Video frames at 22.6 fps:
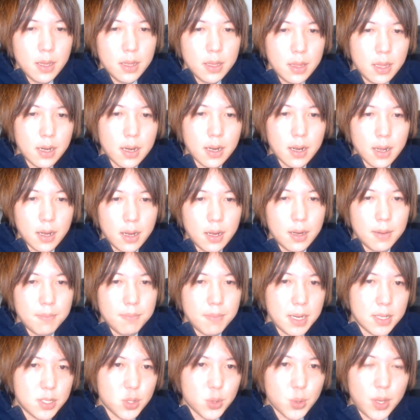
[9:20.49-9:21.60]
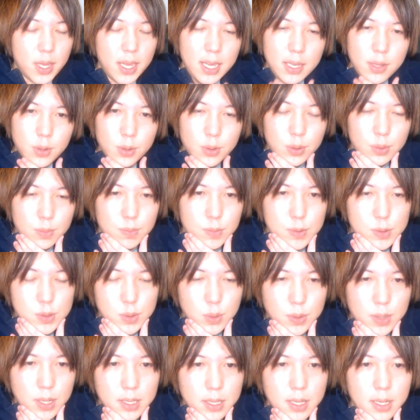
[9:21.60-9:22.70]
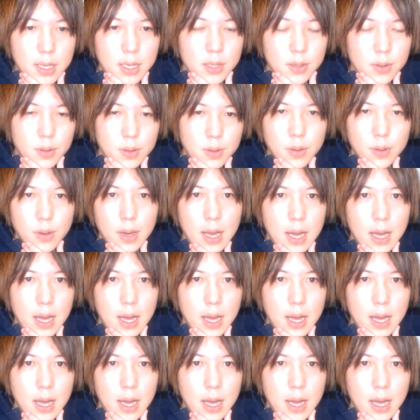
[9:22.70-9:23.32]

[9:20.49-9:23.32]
だからまあちょっとエイト君もそうなんだけど